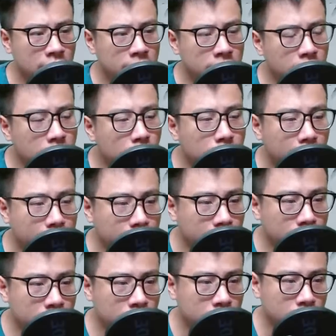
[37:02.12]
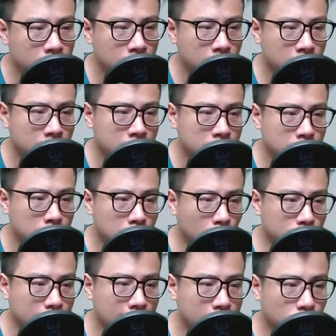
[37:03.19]
Lâm Động Đại Nhân Bọn
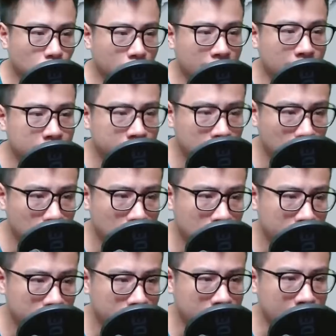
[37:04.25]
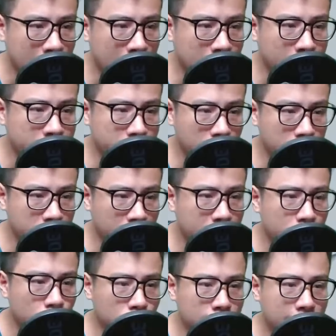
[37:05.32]
ta thổi ám hiệu là bên trong sẽ biết
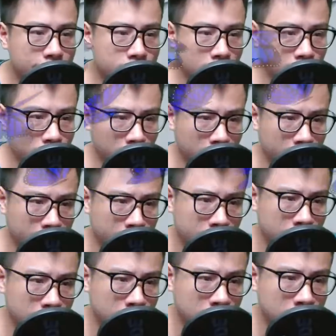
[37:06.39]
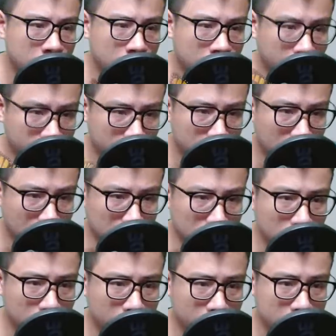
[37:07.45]
chúng ta trở về Người trong tộc
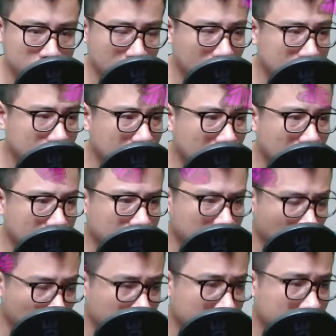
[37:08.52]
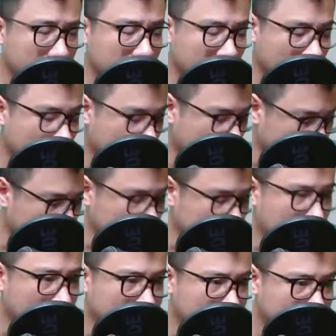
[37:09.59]
nhất định sẽ rất là vui khi mà gặp được đại
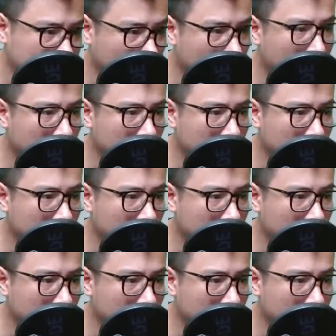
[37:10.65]
nhân đó